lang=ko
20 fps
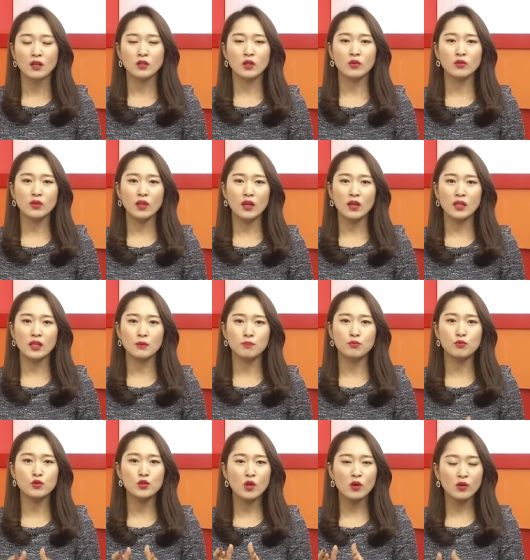그런데
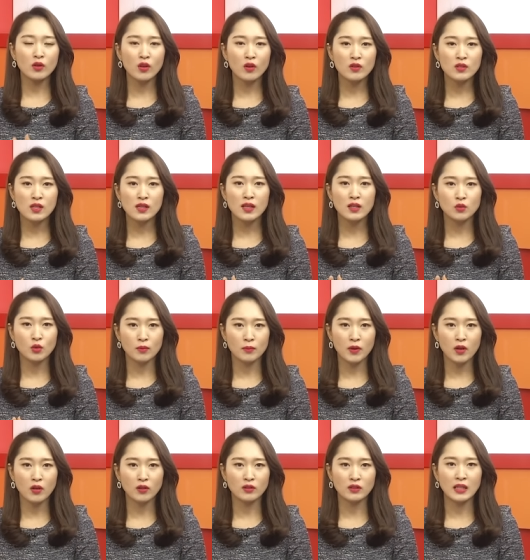이 부적격자가
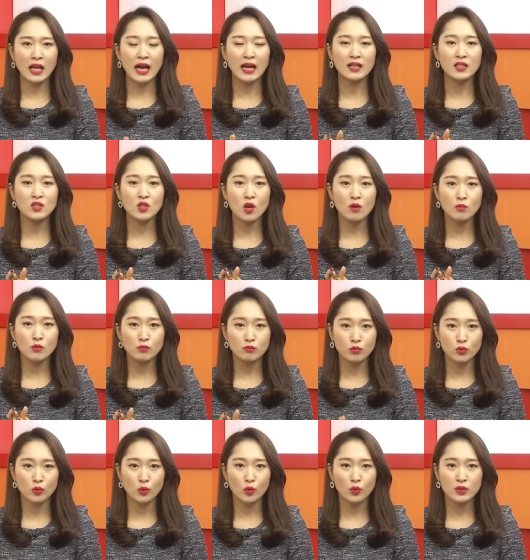되면 당첨은
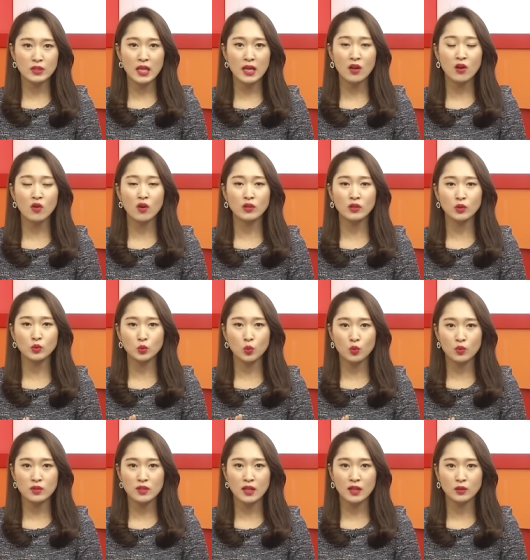물론 사용하던
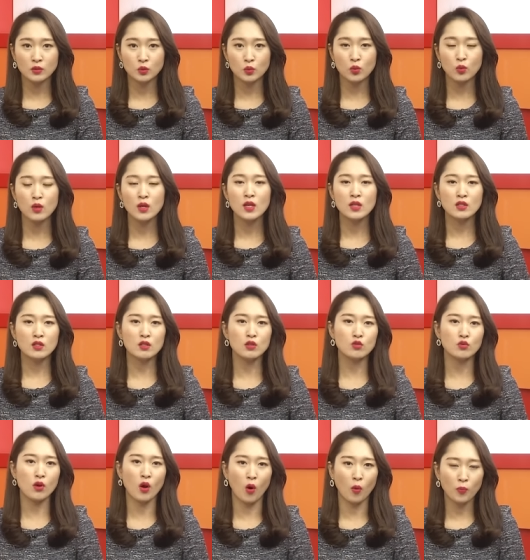통장도 쓸
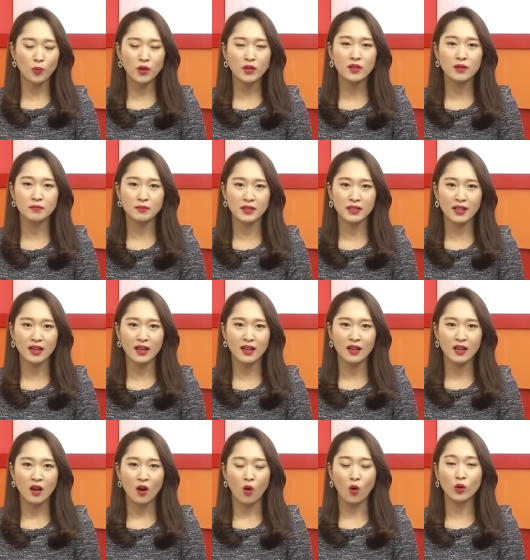수가 없게
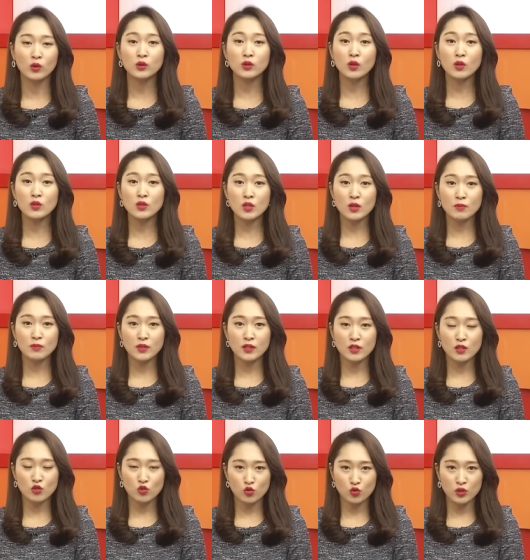됩니다. 어떤
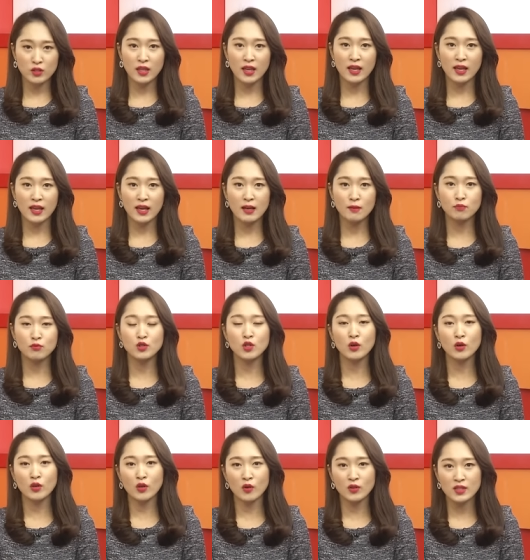점들을 주의해야
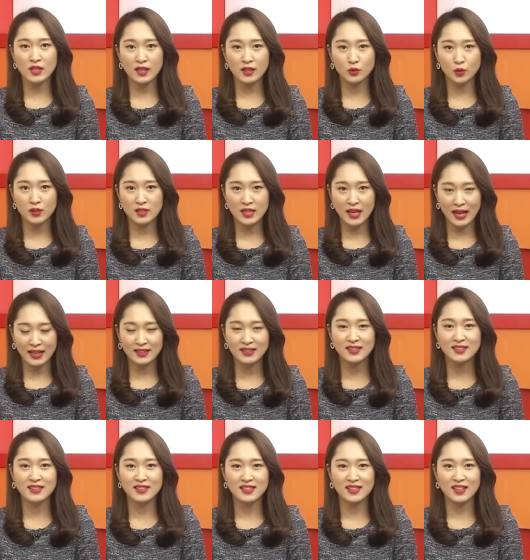부적격자가 되지
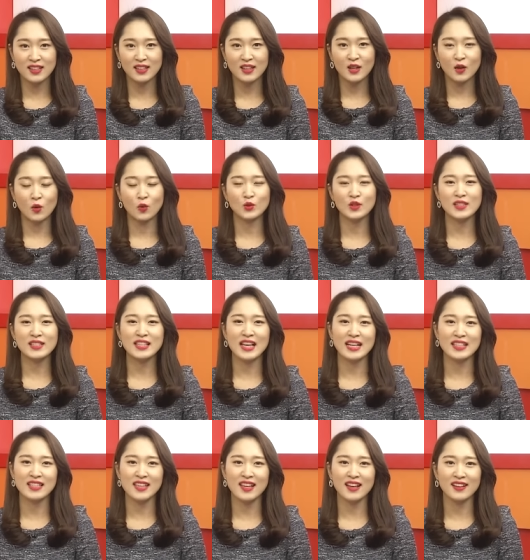않는지 오늘
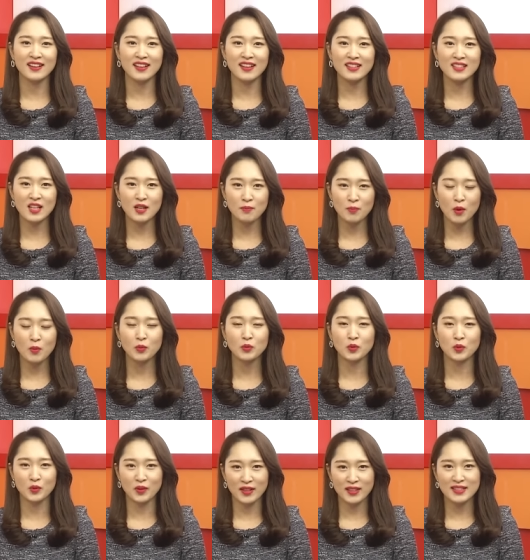자세하게
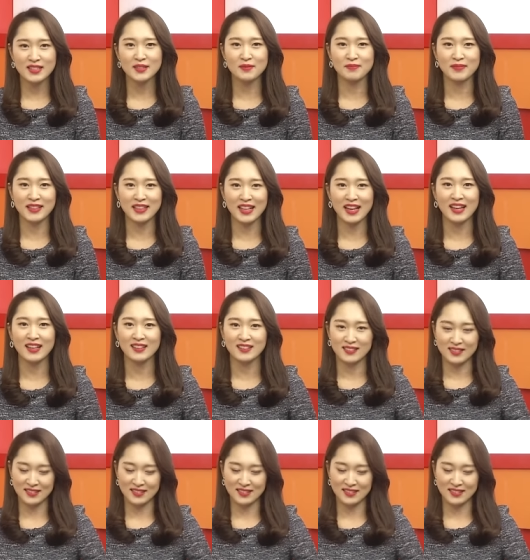살펴보도록 하겠습니다.